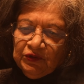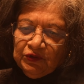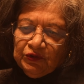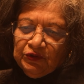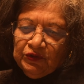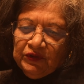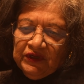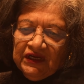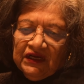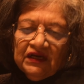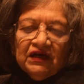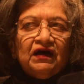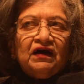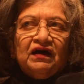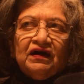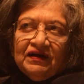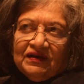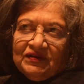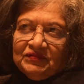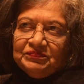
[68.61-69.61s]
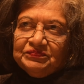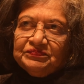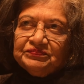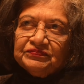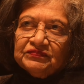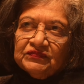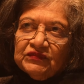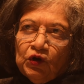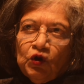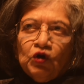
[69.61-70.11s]
उन्होंने कहा
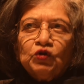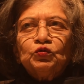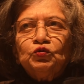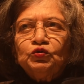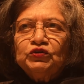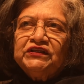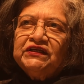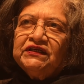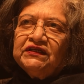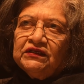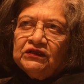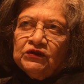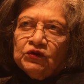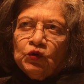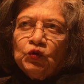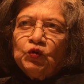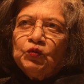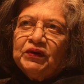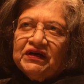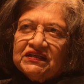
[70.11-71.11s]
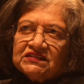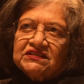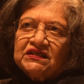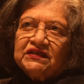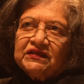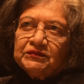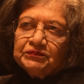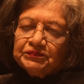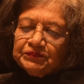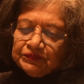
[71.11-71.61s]
और खुद ही खूब हंसे
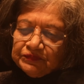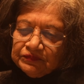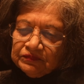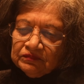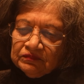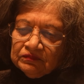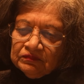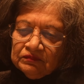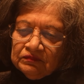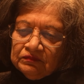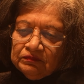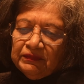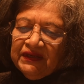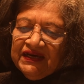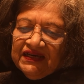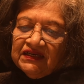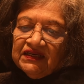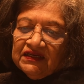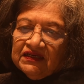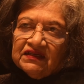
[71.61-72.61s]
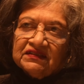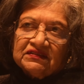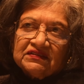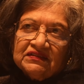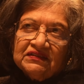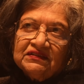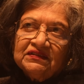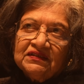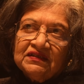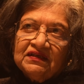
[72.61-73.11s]
मैं नहीं
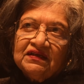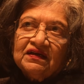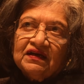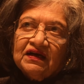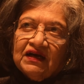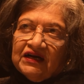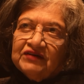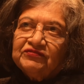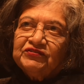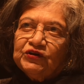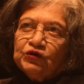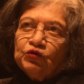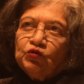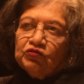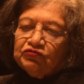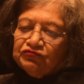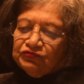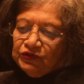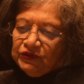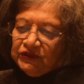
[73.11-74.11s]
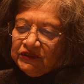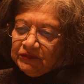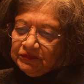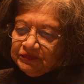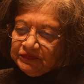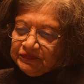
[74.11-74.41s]
हंसी काफ़ी कोफ हुई